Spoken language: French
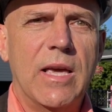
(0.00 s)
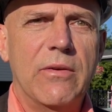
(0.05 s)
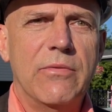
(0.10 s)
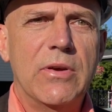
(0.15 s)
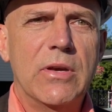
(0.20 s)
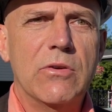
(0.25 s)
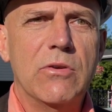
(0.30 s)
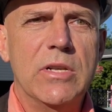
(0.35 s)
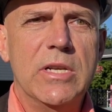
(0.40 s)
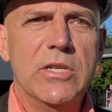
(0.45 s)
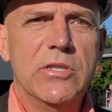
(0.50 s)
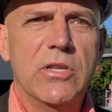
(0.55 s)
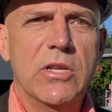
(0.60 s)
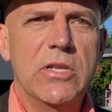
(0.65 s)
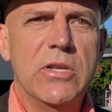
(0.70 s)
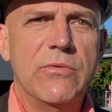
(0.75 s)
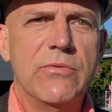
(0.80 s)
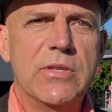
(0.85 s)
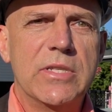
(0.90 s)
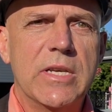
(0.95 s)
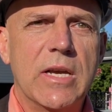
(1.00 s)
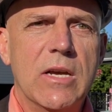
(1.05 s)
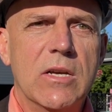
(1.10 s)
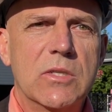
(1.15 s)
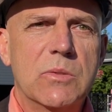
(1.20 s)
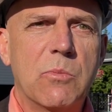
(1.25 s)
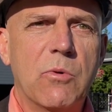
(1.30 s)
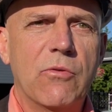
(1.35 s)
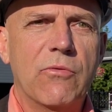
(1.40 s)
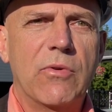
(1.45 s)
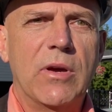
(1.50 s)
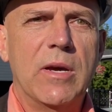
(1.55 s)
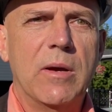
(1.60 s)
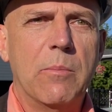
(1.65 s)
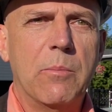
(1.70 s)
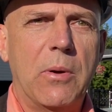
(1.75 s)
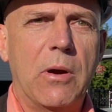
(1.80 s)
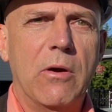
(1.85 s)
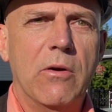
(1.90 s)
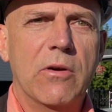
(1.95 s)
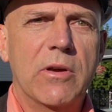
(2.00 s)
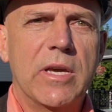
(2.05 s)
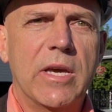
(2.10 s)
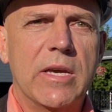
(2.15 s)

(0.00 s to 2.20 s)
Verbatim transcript: qu'à faire une liste de déficiences pour faire peur,